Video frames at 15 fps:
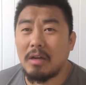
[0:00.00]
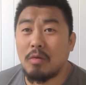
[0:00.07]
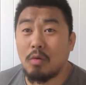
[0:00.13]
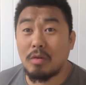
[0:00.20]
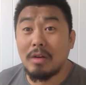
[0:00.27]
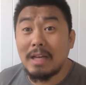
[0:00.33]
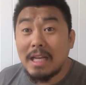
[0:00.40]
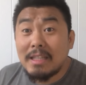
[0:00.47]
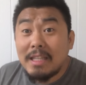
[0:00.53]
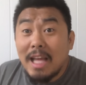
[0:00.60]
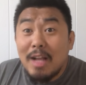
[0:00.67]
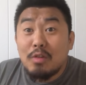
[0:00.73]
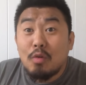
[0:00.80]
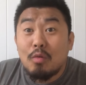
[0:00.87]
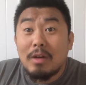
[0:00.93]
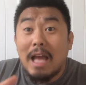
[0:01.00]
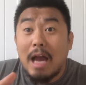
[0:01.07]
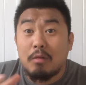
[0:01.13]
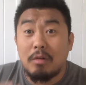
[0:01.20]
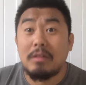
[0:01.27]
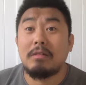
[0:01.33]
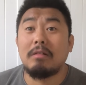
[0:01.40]
我说那电动两
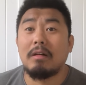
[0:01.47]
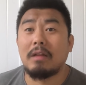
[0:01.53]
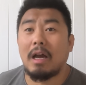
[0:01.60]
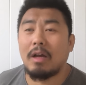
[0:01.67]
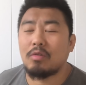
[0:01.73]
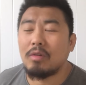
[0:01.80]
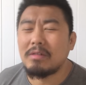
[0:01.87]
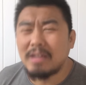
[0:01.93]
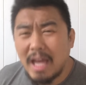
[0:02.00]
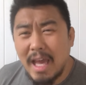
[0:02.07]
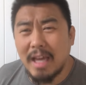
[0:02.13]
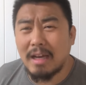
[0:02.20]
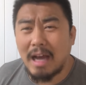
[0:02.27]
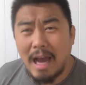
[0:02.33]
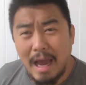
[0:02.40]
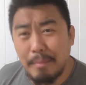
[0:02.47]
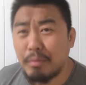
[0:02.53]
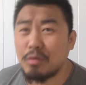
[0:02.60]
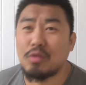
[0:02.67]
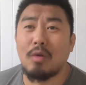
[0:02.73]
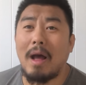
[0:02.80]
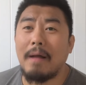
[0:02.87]
轮车呢？说那个还
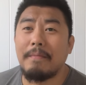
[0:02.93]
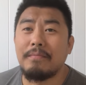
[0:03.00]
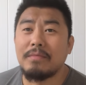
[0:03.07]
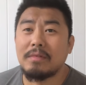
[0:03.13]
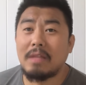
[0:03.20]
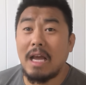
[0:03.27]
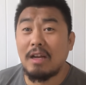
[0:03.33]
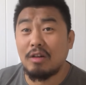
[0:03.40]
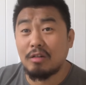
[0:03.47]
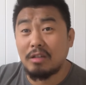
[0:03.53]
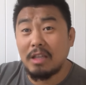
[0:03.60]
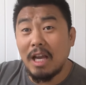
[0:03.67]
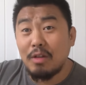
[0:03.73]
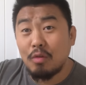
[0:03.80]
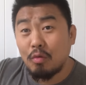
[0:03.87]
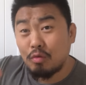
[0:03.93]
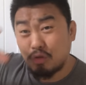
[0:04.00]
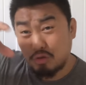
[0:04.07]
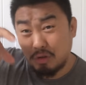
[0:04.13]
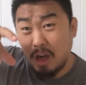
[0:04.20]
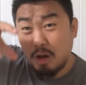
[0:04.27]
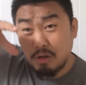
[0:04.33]
不算，但是电动
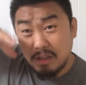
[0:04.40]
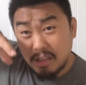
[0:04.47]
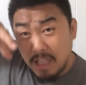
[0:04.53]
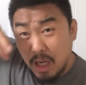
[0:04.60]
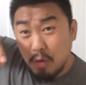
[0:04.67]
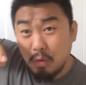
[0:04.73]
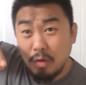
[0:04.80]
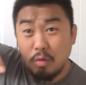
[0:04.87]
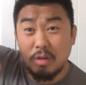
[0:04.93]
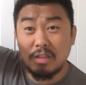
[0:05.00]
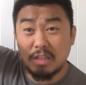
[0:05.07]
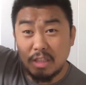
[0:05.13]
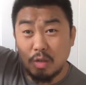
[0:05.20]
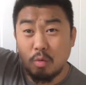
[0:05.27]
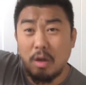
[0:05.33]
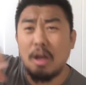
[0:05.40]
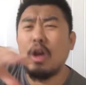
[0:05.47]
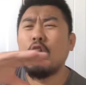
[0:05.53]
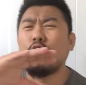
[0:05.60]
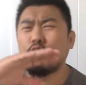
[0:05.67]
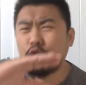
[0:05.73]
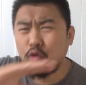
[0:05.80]
只要是三轮或四轮，
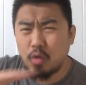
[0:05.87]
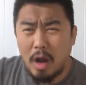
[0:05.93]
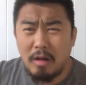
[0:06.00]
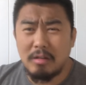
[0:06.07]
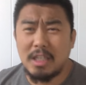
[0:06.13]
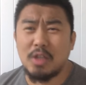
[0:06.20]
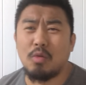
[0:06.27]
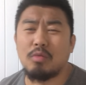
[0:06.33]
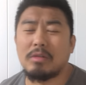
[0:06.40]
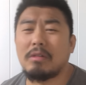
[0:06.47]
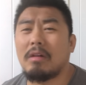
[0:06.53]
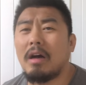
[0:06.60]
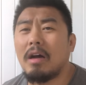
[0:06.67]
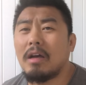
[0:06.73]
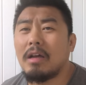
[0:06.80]
全是机动车。